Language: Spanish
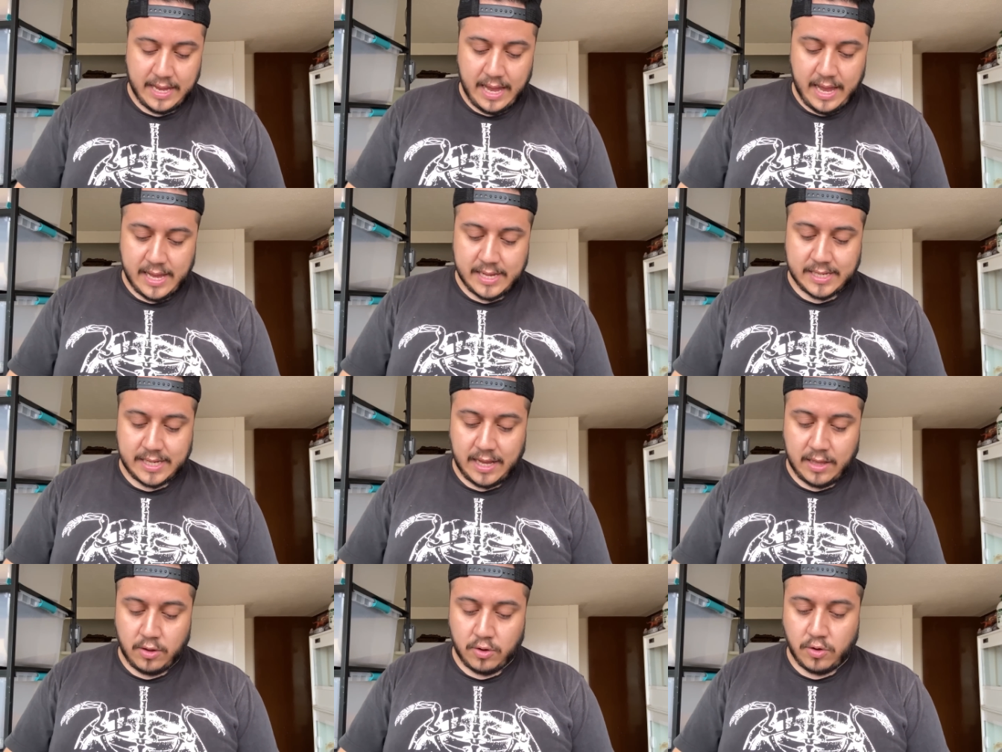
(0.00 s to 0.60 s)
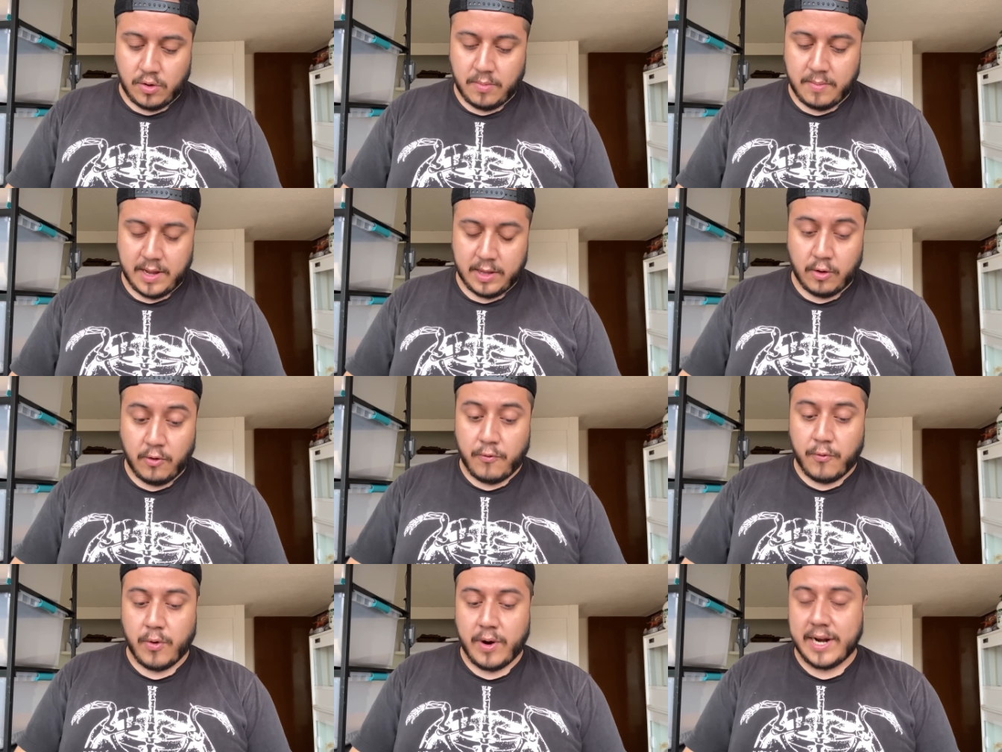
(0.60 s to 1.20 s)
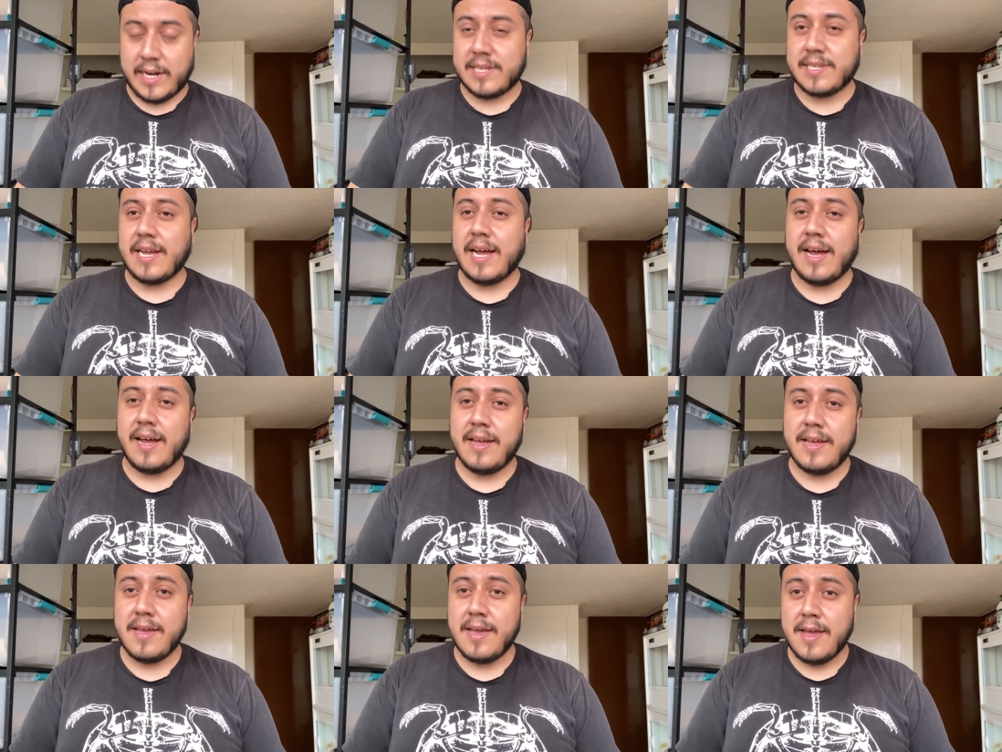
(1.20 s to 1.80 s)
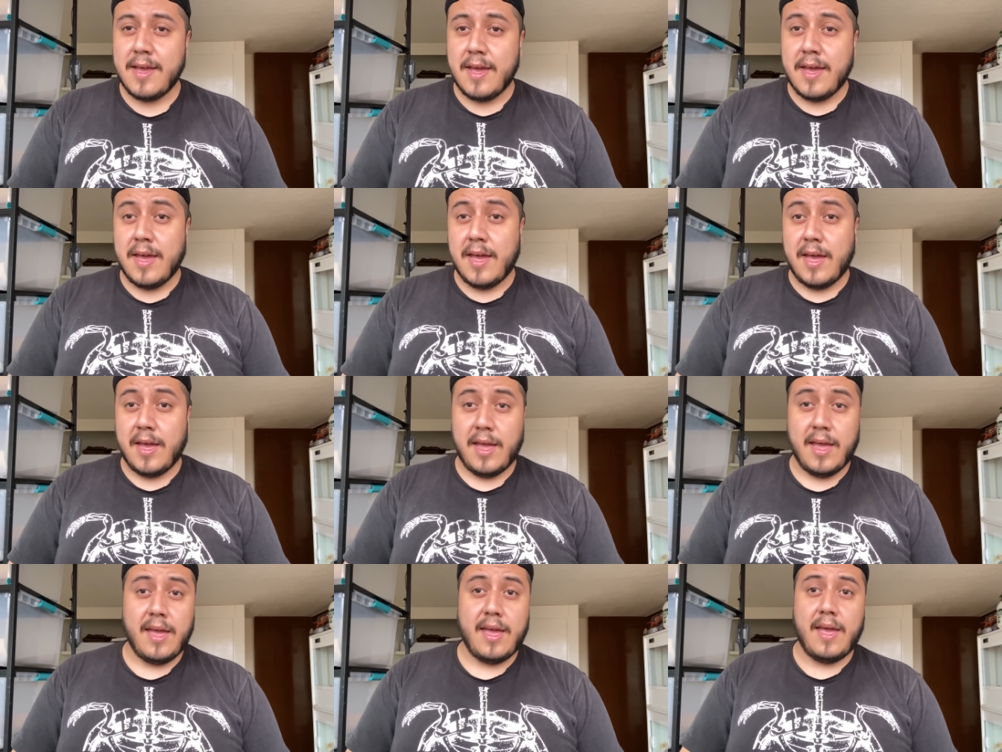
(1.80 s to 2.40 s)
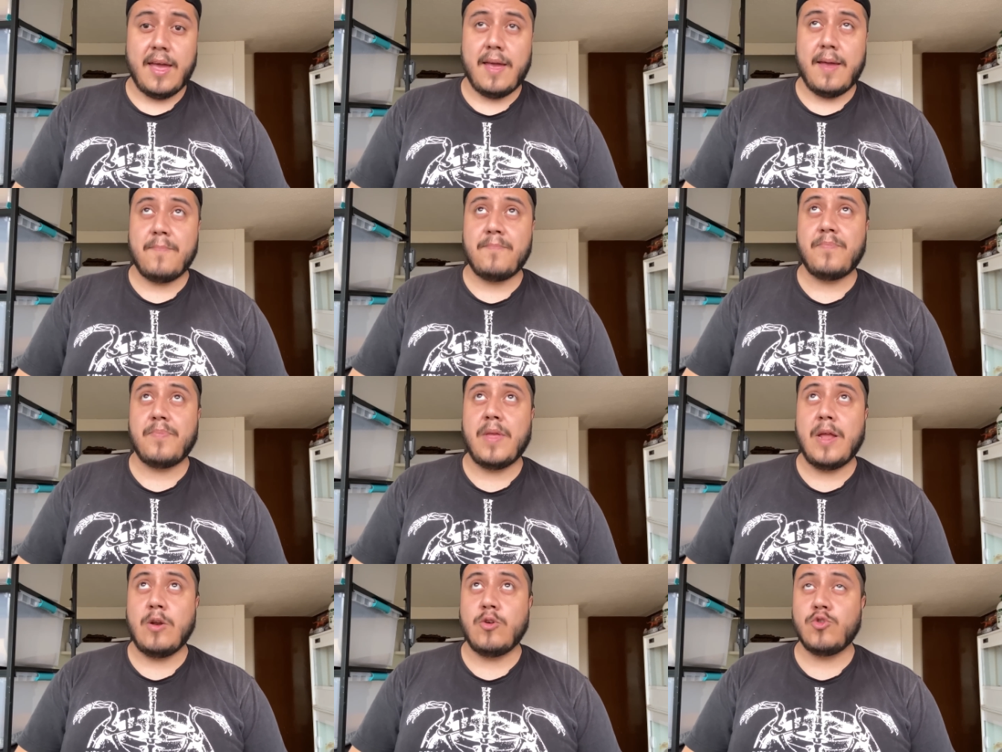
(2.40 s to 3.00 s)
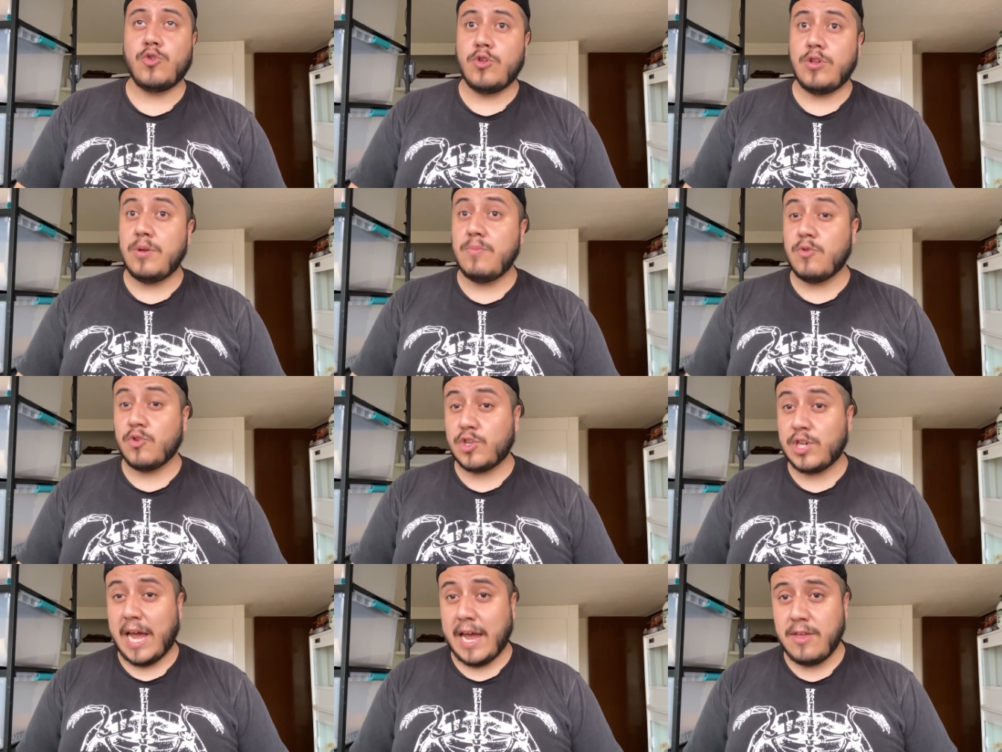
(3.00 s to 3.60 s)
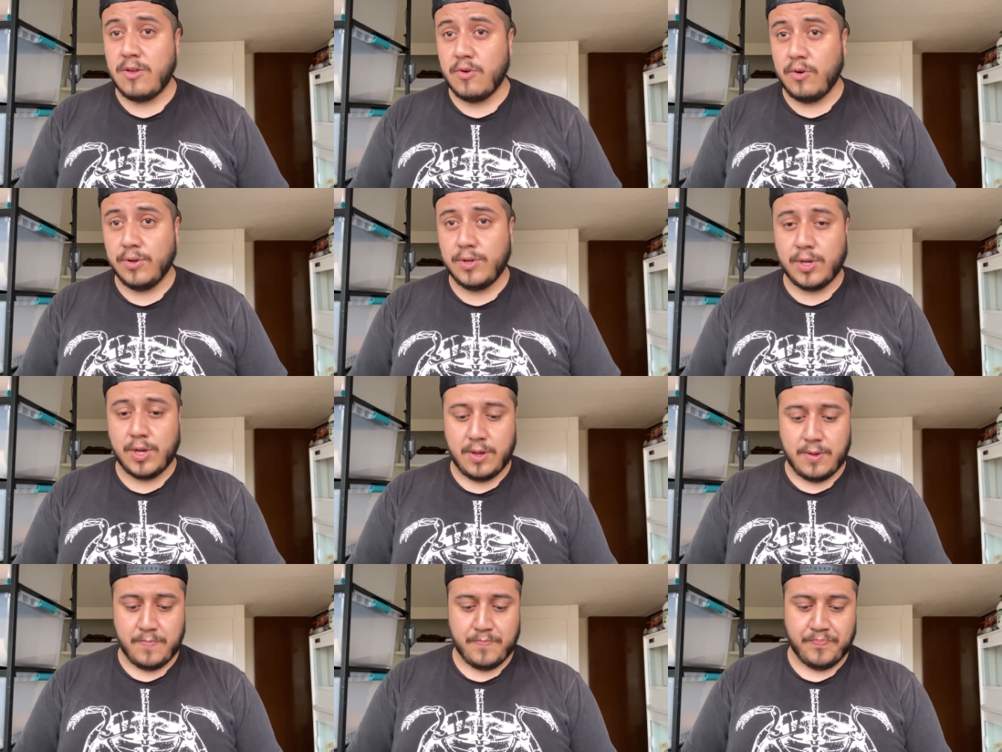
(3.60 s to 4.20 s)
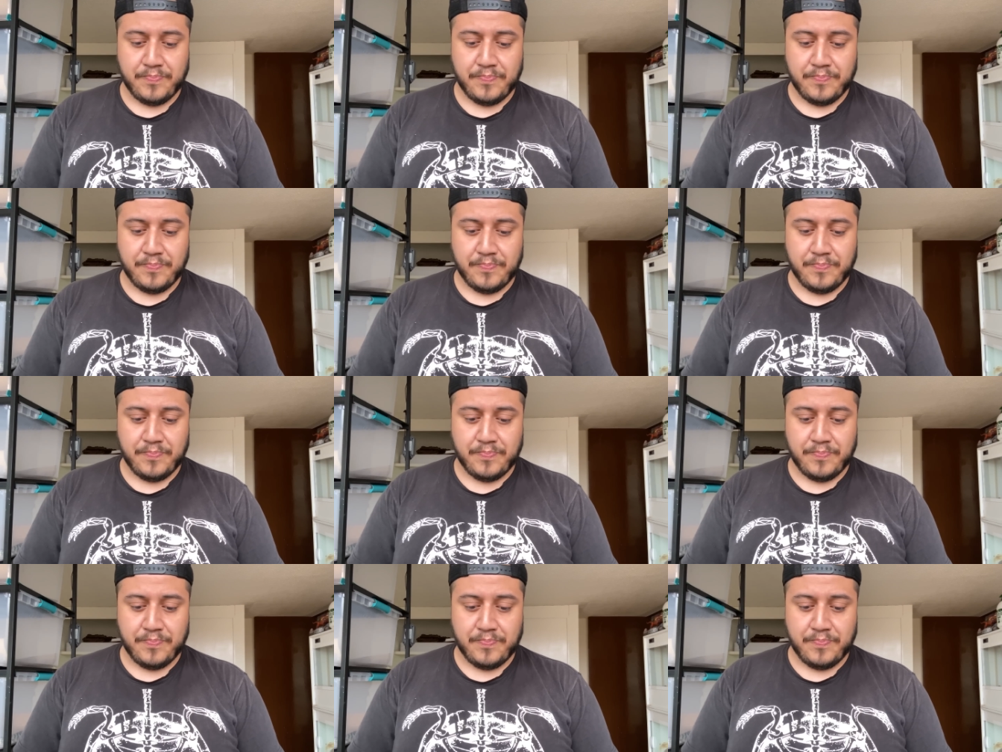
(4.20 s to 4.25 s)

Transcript: que ha estado tomando fuerza eh, en los últimos años,